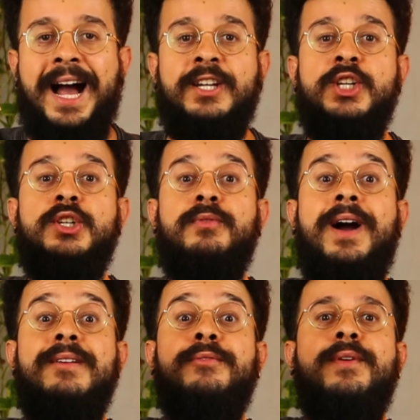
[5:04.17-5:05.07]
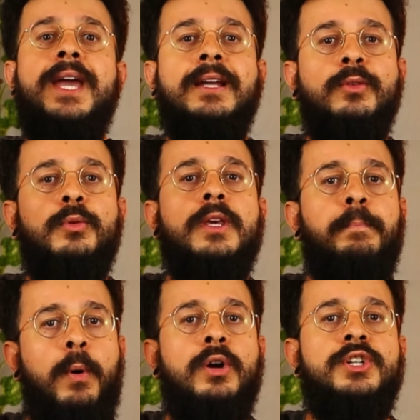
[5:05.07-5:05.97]
a gente vai vendo o que
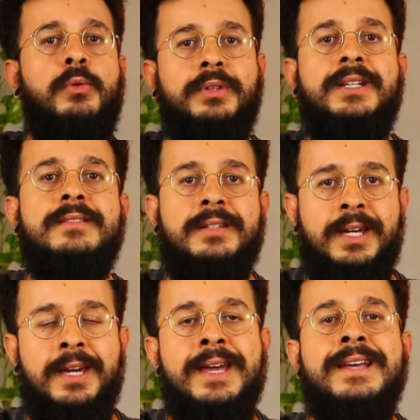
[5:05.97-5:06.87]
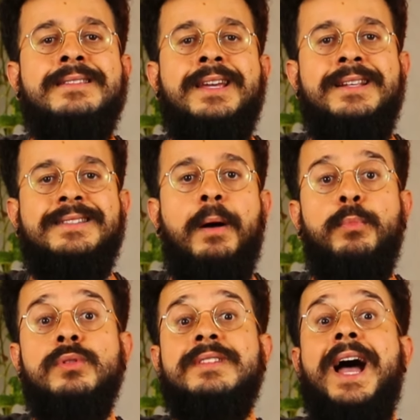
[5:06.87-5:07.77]
pode acontecer se eles
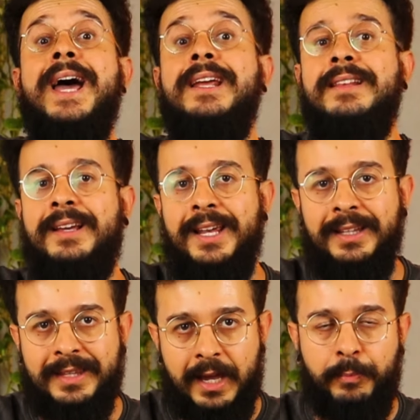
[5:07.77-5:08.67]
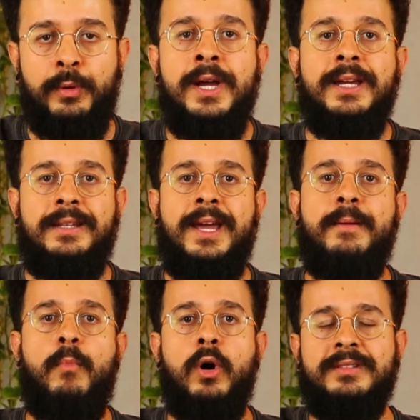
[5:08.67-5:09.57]
abusarem daquele tempo.
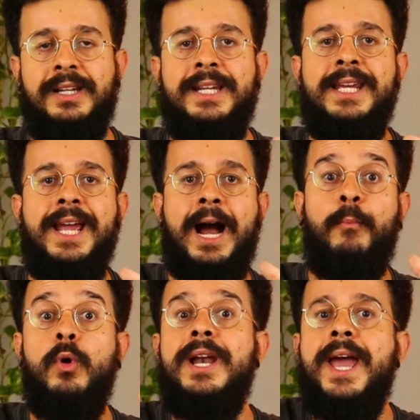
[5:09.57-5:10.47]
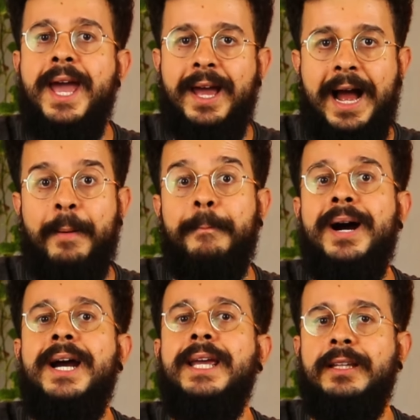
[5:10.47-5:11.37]
Né? Mostra ali a mulher, a
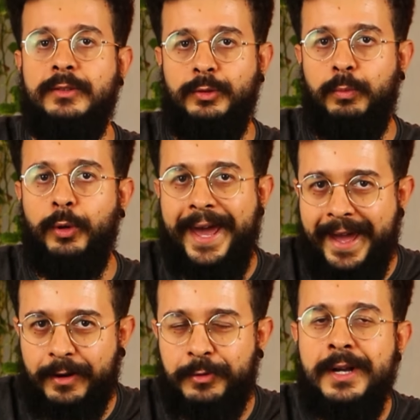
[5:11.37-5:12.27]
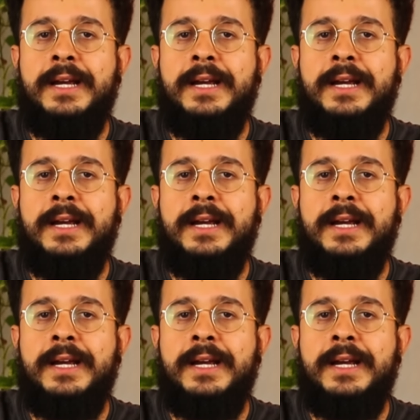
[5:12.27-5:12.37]
mãe do boneco,